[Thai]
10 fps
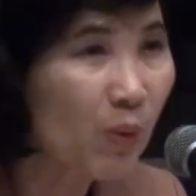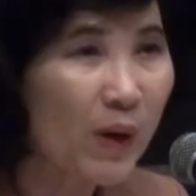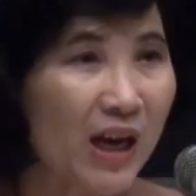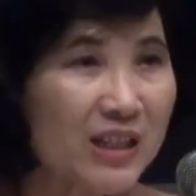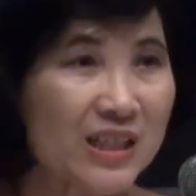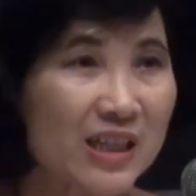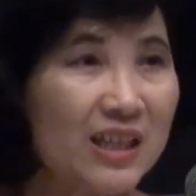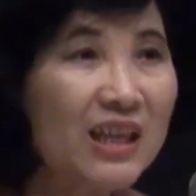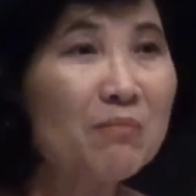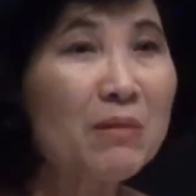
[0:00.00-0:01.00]
เพราะว่าเศรษ
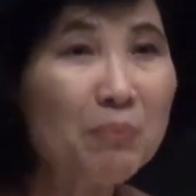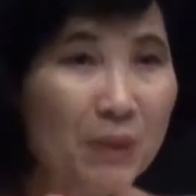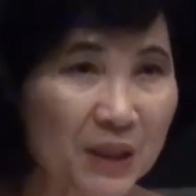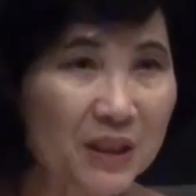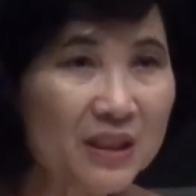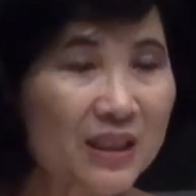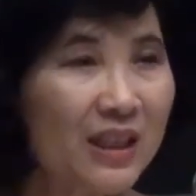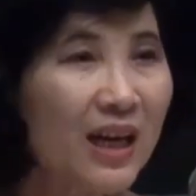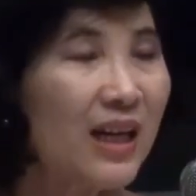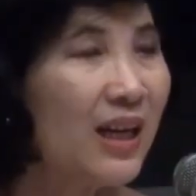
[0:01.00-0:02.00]
ฐกิจมันเปิด
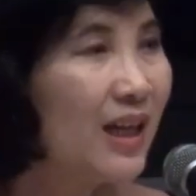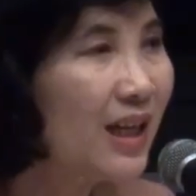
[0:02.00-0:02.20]
นะคะ